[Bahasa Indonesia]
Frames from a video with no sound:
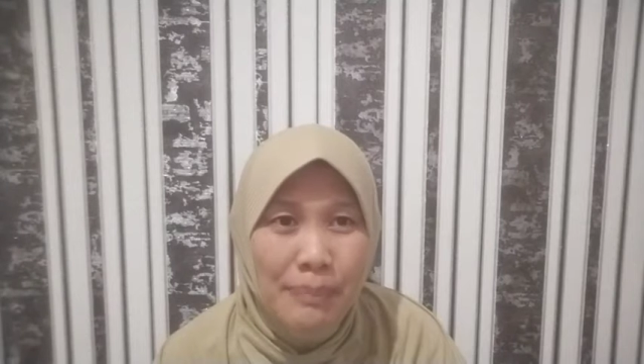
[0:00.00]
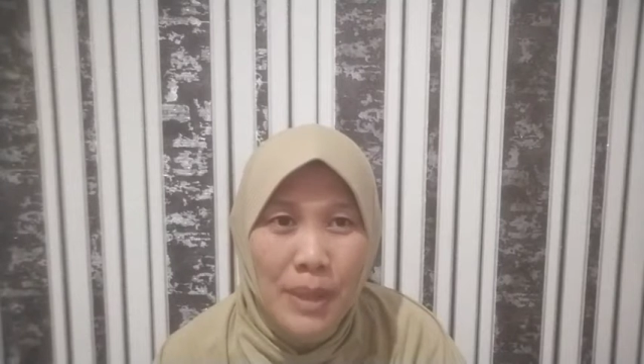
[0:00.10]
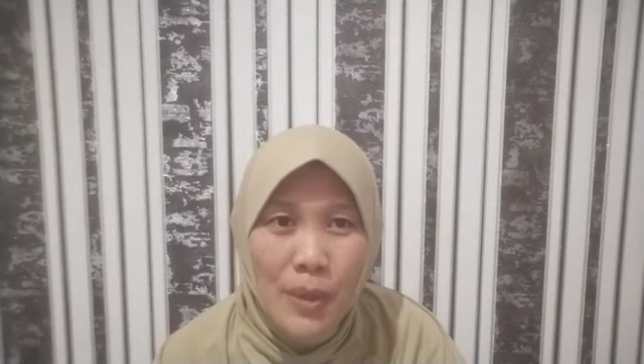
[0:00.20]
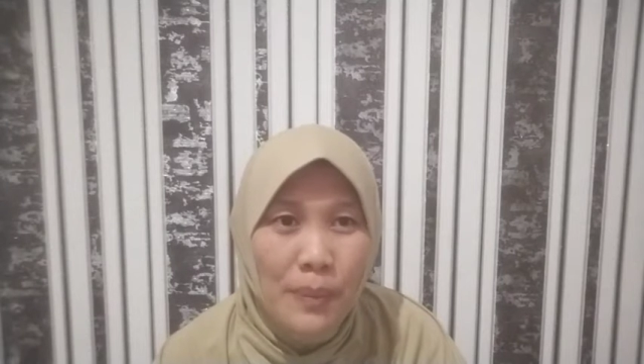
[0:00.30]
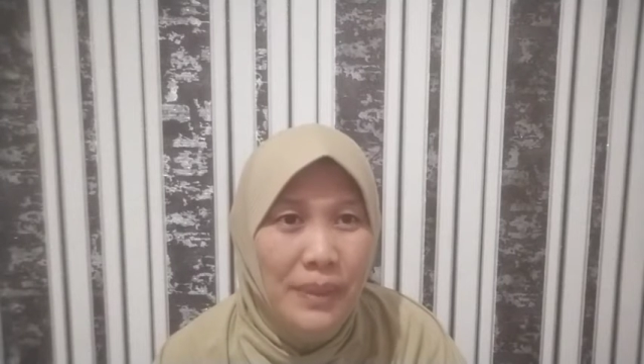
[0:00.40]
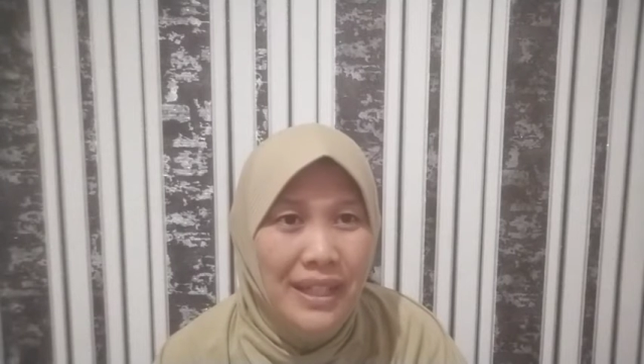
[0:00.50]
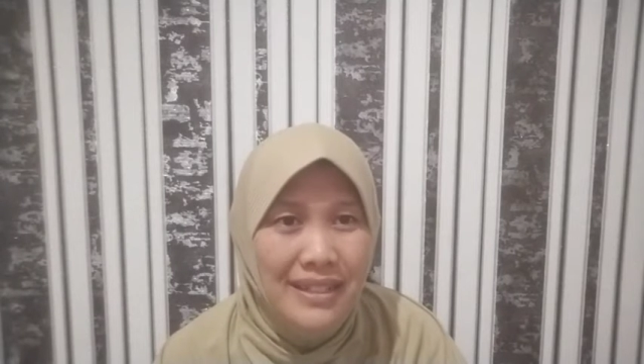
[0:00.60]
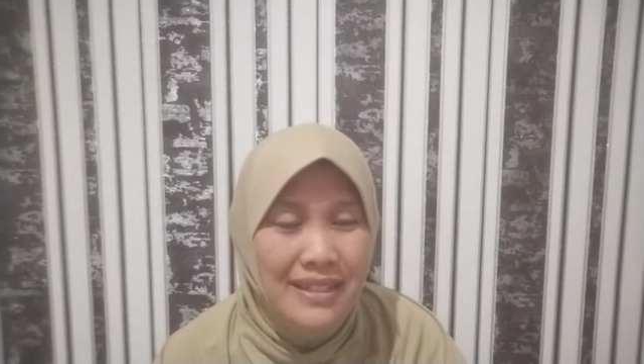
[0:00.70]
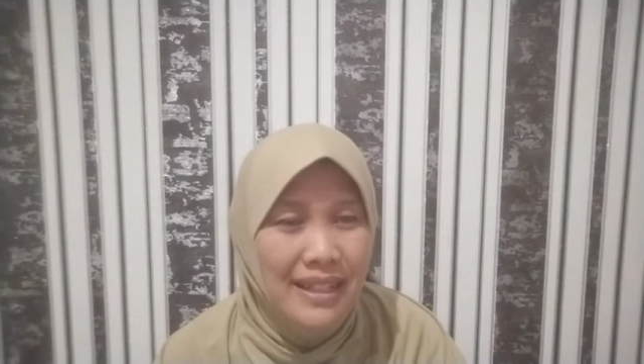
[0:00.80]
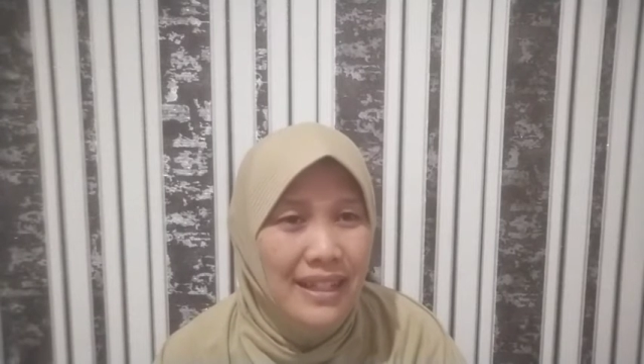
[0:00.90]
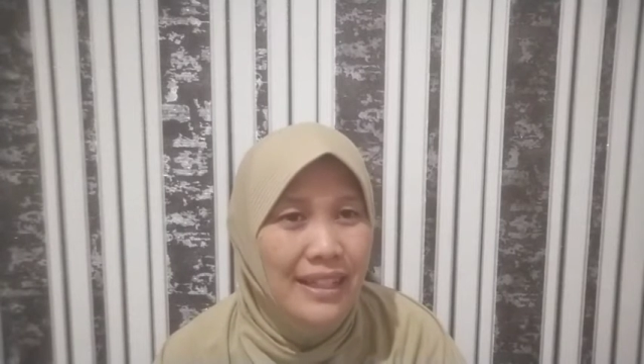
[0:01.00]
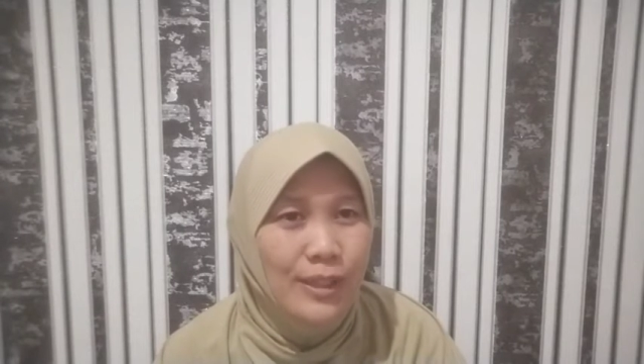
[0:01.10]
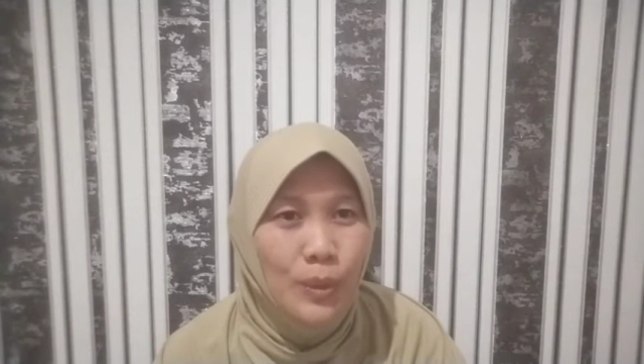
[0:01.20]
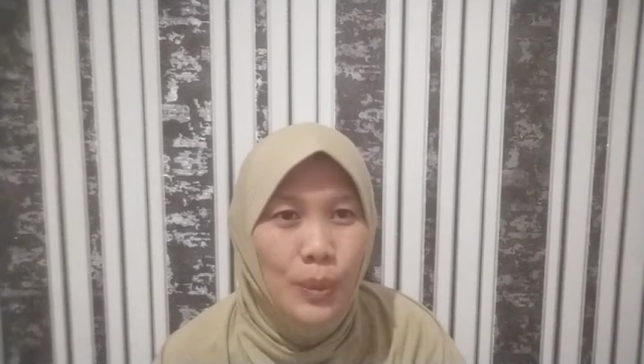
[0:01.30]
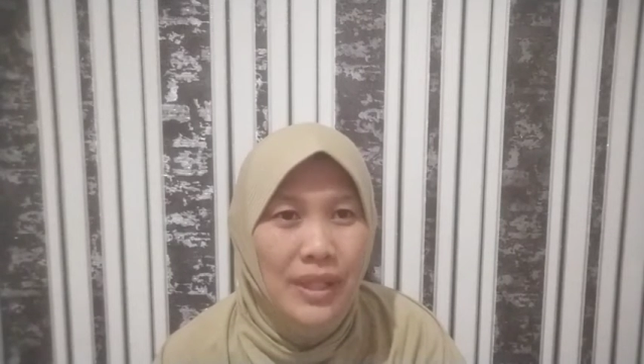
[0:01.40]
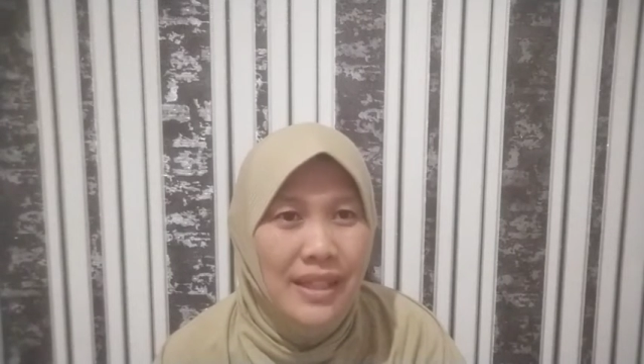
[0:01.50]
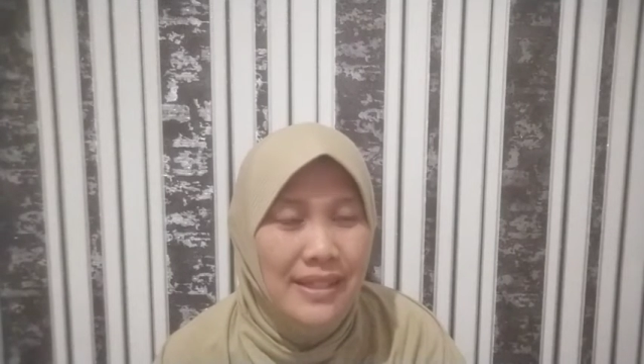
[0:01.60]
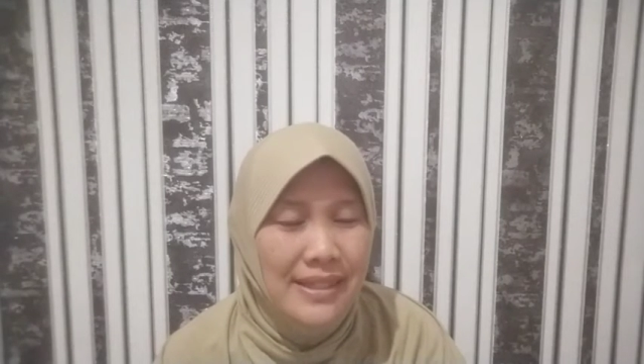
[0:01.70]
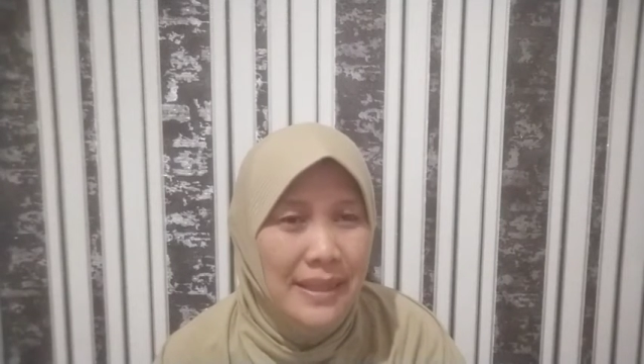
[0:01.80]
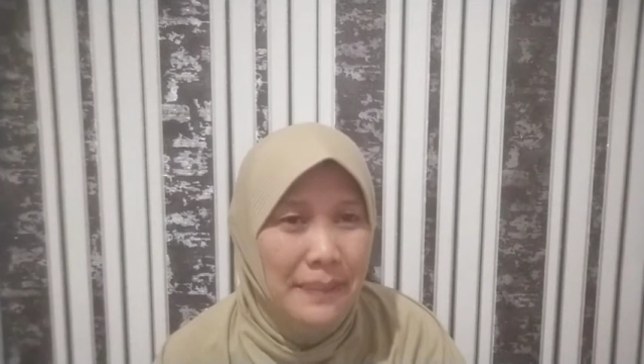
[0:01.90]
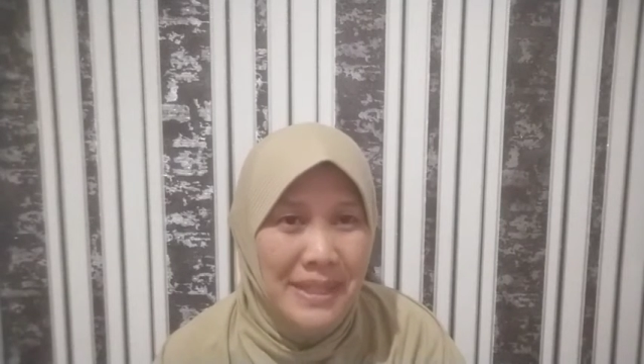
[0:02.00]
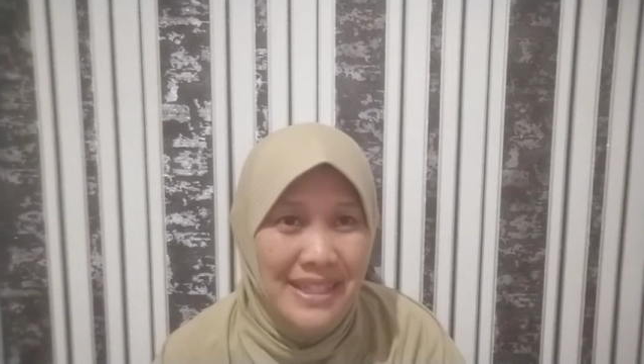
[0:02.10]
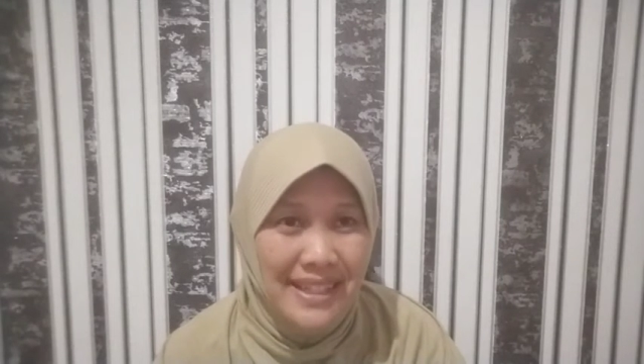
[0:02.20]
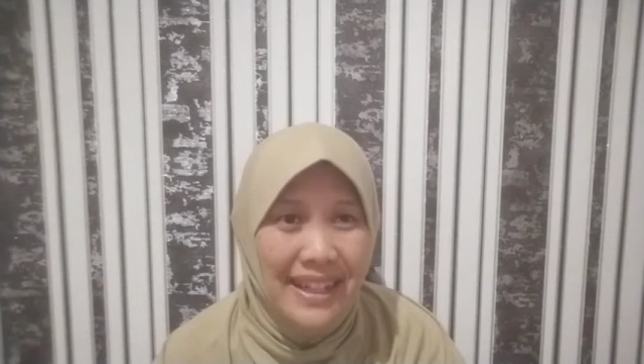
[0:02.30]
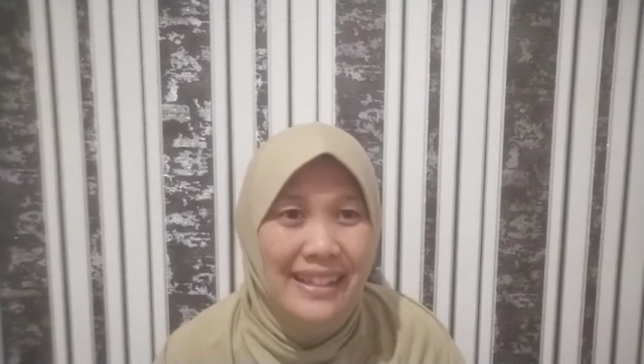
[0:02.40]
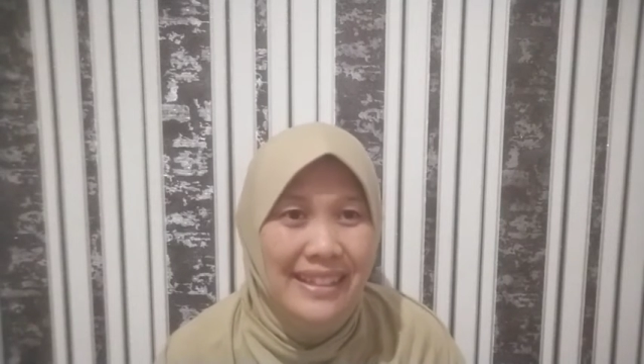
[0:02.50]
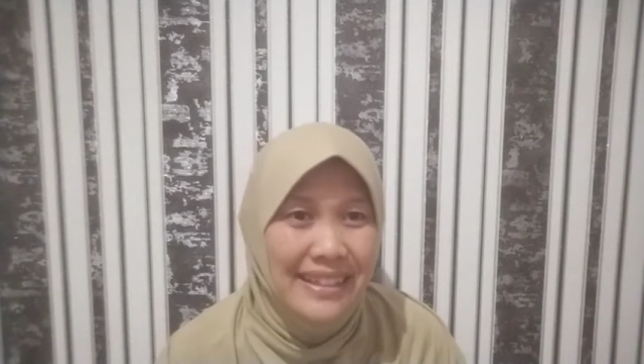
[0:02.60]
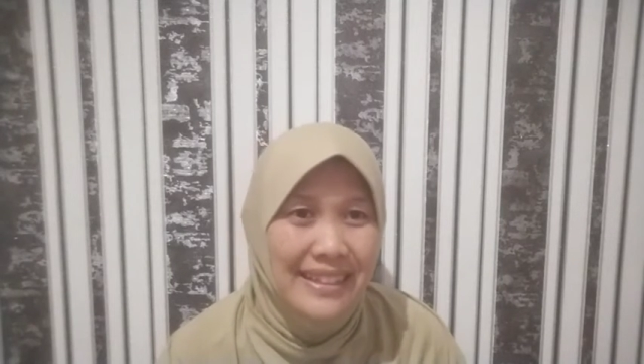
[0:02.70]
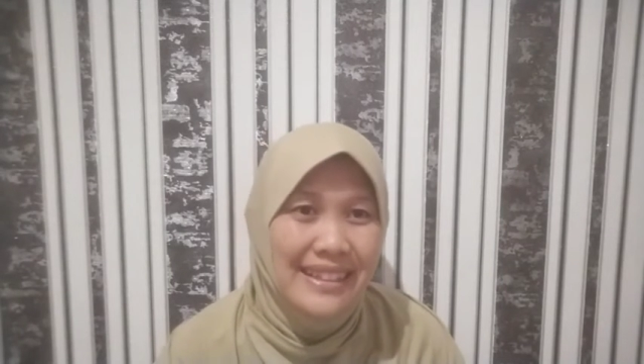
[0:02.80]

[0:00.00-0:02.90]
belum mengerjakan tugas sama sekali